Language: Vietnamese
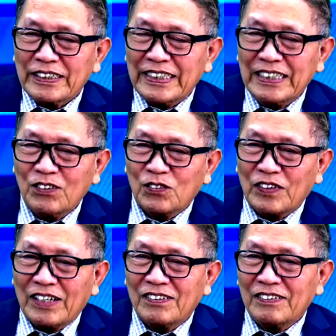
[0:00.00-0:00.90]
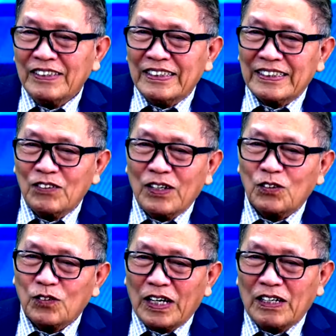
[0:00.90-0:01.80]
thi của vào thi hoa
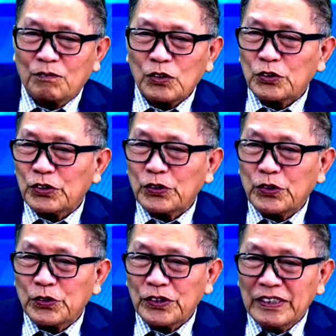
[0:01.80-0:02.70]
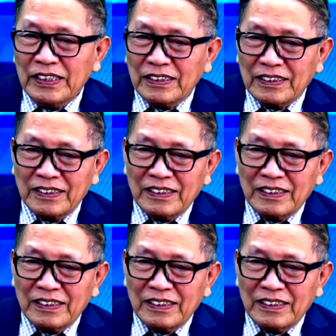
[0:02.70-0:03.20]
hậu ở Puerto Rico đó yeah. thì dạ.